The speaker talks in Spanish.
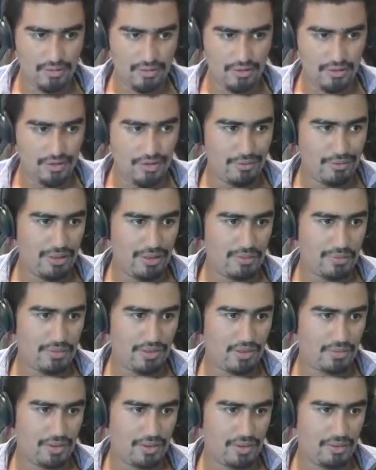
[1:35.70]
Olvida el
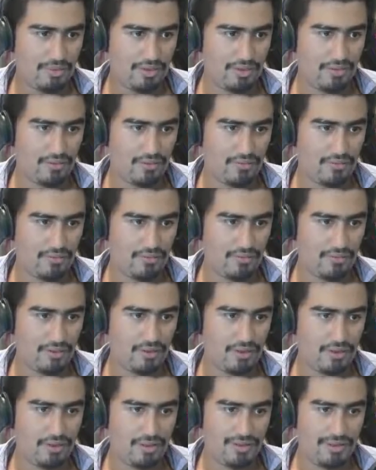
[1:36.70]
pequeño problema.
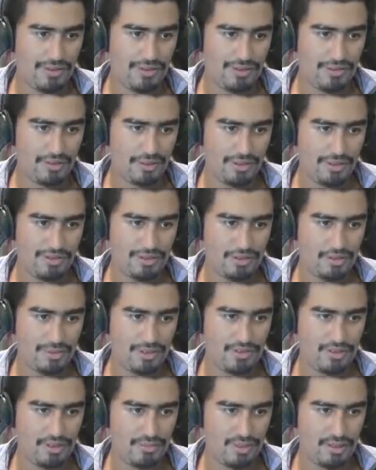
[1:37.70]
Sube,
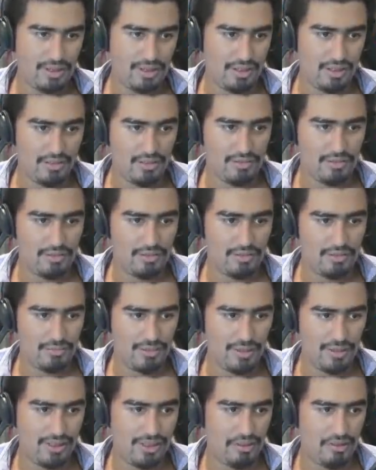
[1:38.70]
sube, sube.
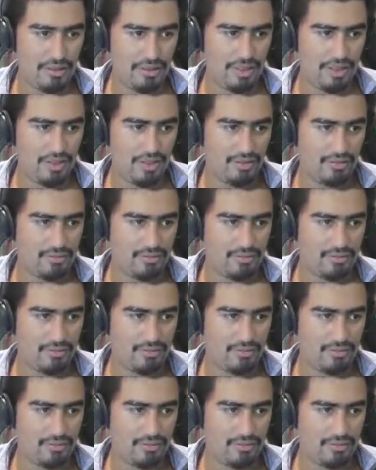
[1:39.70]
Venga, venga.